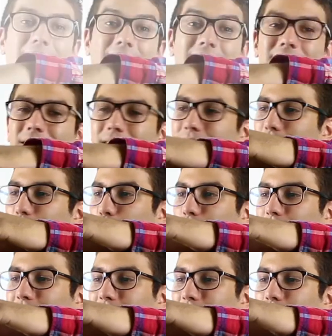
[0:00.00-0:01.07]
handelt es sich
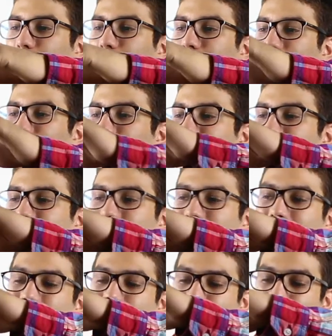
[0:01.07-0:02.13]
um das Modell
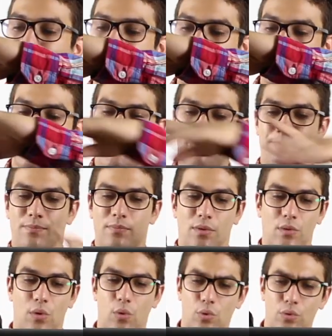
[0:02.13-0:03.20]
Silver
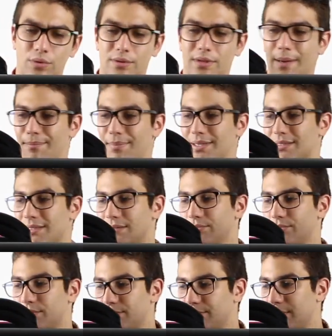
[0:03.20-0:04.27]
und am besten
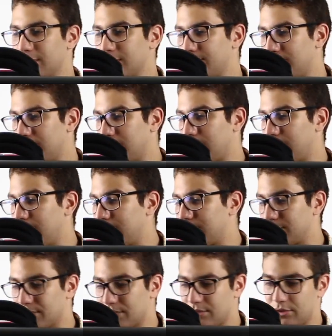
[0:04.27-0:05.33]
müssen wir jetzt mal gerade mal
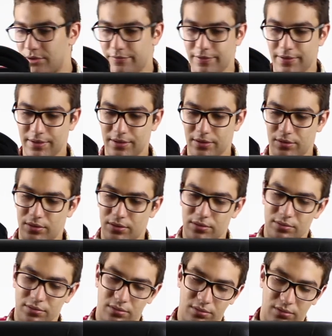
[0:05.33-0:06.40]
diesen Koffer hier
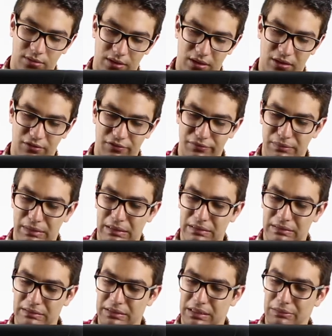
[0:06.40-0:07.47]

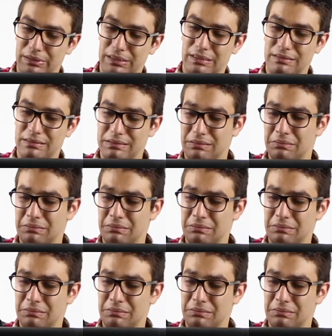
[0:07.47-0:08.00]
aufmachen, aber